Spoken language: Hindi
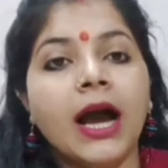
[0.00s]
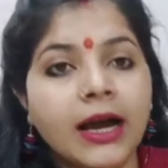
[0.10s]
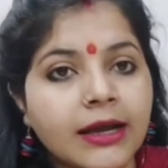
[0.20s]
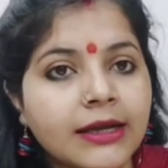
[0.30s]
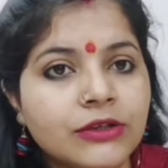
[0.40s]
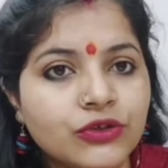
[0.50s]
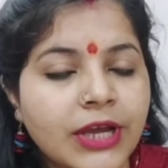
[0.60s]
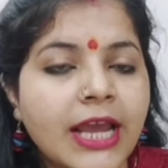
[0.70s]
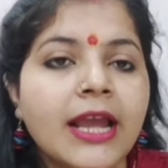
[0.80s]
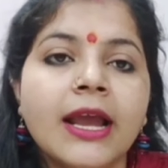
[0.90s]
अगर
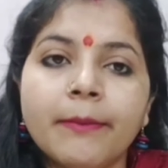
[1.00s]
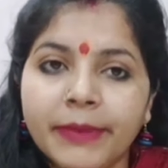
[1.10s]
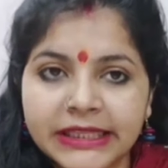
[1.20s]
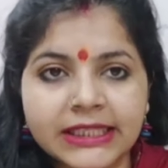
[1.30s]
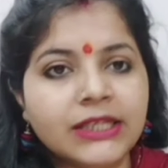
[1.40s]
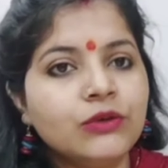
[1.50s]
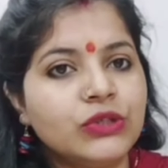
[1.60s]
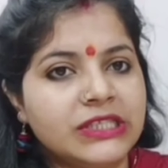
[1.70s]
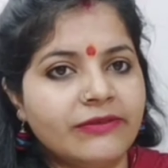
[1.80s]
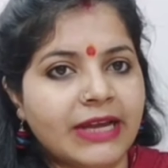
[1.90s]
जो है पत्नी
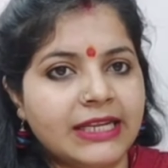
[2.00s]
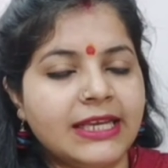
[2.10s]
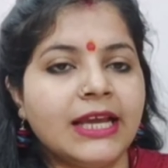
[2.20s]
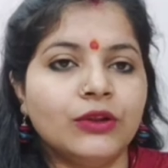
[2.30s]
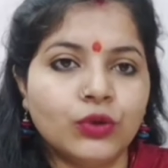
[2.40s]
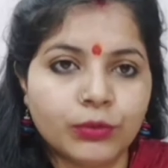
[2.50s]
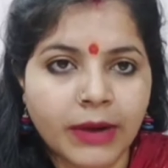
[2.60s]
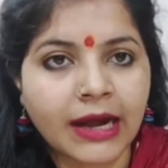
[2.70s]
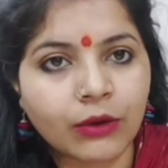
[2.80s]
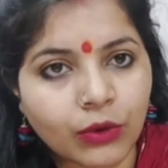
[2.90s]
गुस्से वाली है तो
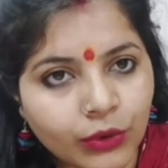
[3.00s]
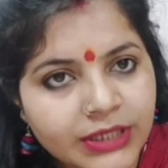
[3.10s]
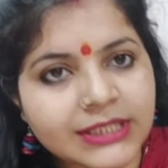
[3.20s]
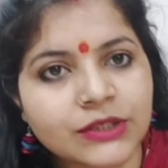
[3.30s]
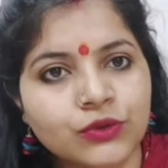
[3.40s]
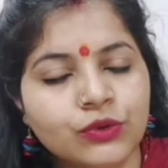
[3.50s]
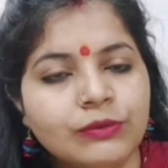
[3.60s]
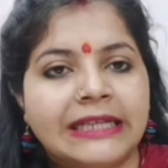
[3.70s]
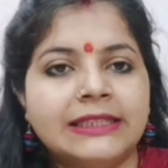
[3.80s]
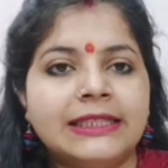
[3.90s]
माँ गौरी से
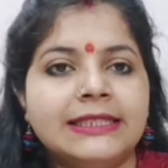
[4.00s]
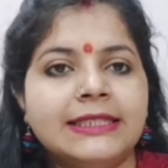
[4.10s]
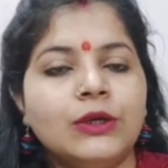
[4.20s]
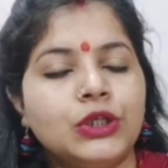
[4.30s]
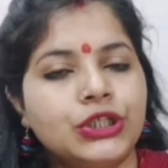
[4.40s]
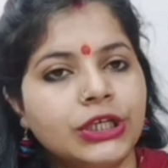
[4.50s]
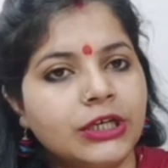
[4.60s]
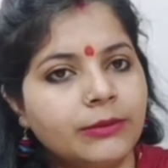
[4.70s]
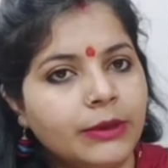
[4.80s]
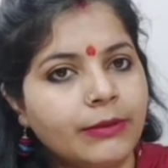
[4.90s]
शुरुआत कीजिए और
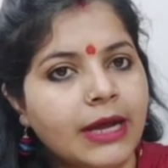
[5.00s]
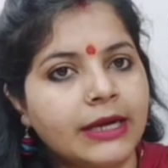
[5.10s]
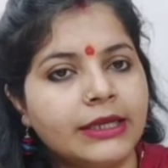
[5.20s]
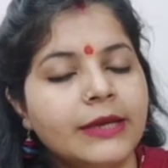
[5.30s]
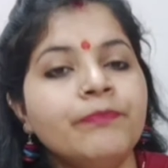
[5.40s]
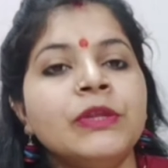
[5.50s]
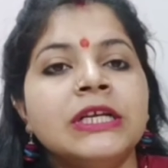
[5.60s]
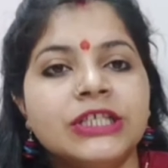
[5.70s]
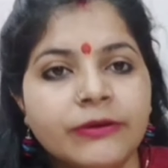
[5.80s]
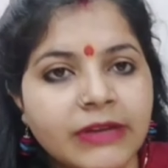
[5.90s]
शंकर भगवान के
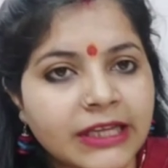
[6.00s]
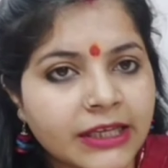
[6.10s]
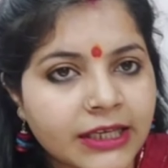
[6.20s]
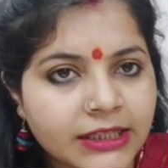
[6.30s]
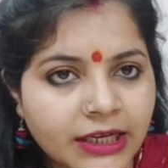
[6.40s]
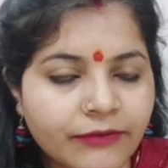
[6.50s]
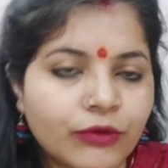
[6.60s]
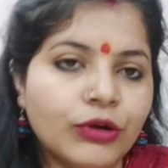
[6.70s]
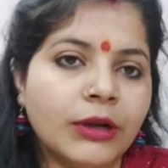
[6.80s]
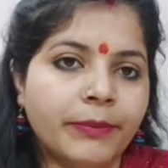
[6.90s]
शिवलिंग के
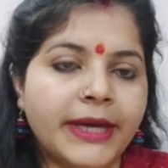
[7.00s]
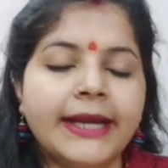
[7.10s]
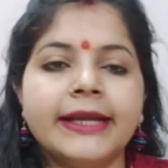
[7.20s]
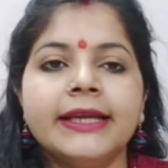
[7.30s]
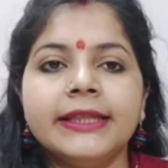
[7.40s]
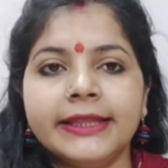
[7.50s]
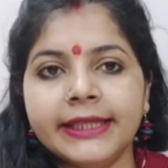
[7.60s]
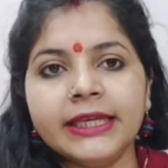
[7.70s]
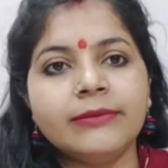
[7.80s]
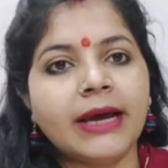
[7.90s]
तरफ को लपेट के
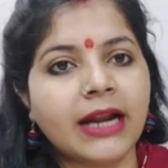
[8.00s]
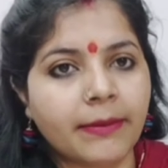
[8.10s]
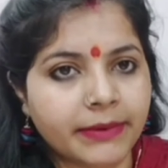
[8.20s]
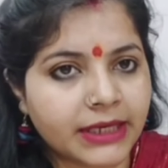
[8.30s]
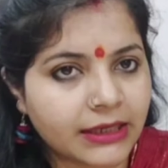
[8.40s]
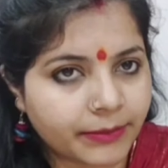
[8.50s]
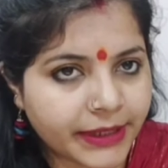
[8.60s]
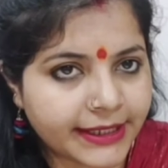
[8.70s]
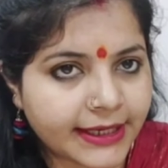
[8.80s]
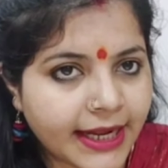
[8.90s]
तीन बार आपने
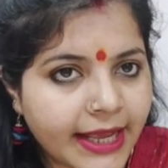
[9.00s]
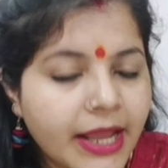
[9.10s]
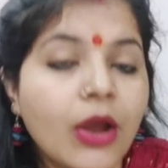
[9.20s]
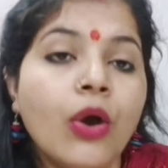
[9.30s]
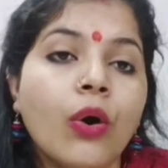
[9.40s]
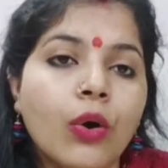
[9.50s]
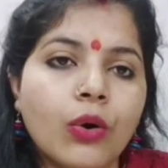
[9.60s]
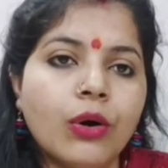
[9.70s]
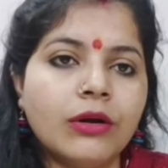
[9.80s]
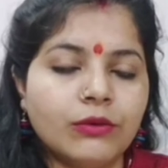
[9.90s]
लपेटना है
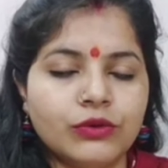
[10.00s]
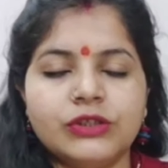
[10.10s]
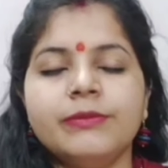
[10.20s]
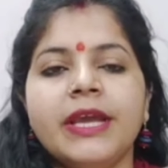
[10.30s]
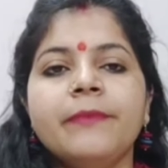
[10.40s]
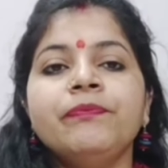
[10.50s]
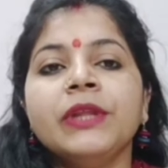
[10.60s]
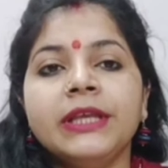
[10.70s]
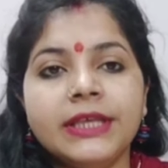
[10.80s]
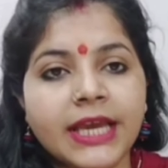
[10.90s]
और उसमें
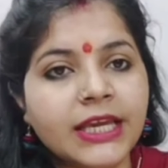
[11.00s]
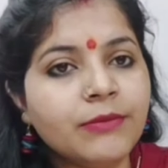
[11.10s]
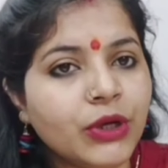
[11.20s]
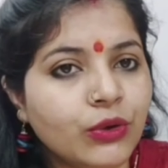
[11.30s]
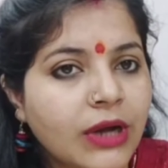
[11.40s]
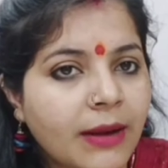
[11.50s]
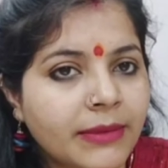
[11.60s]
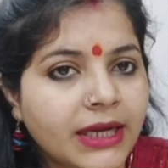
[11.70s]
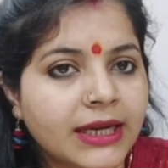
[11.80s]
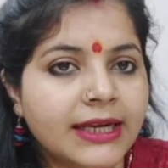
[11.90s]
यही
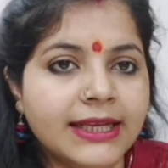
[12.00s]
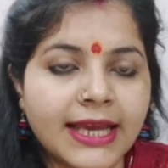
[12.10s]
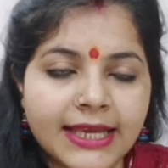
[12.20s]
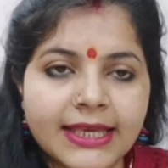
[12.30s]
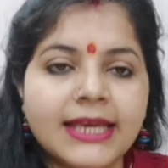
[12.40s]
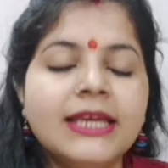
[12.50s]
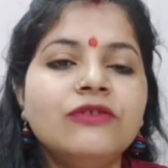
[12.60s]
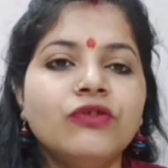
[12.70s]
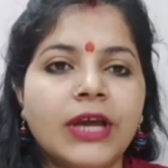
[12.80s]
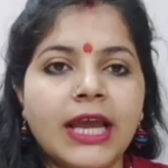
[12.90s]
मनोकामना करनी है
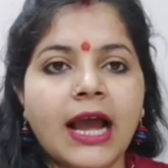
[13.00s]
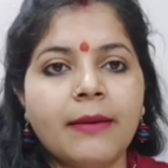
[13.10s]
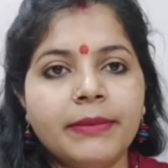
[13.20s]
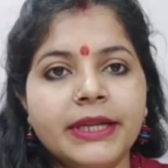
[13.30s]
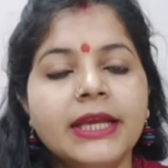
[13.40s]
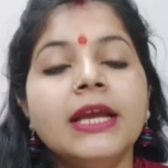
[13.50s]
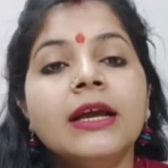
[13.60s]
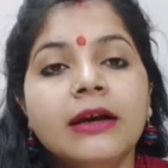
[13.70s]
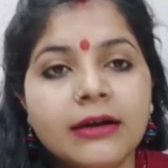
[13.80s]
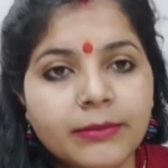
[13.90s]
यही जो है आपने
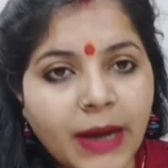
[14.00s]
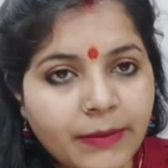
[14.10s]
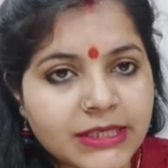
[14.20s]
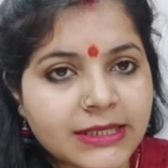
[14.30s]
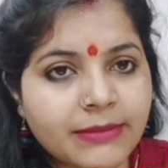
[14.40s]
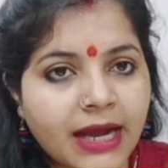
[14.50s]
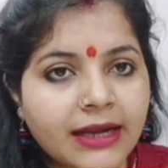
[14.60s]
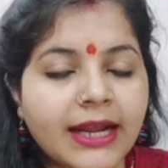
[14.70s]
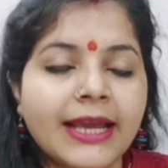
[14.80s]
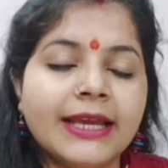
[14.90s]
बाबा से
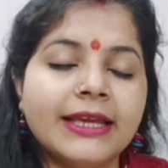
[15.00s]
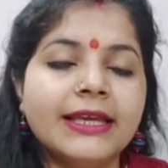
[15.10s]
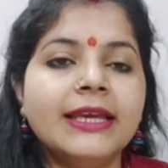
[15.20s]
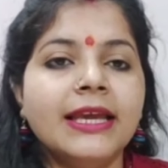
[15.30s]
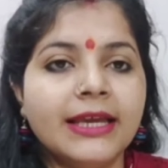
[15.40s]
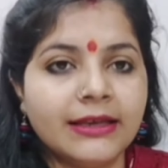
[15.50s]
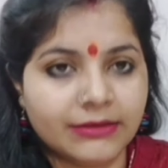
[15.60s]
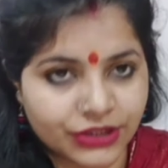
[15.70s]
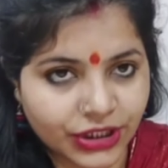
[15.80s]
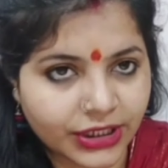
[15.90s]
मांगना है कि हे
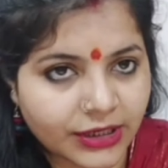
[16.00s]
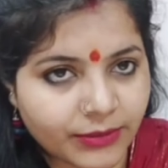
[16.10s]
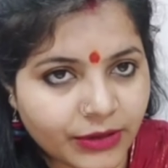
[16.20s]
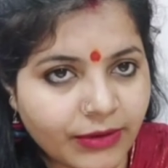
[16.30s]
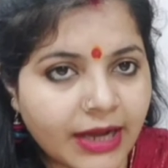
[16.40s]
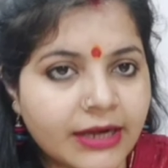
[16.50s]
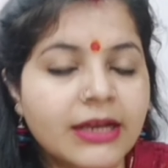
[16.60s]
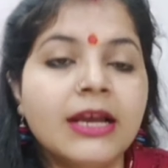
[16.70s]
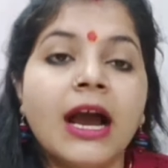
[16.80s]
शंकर भगवान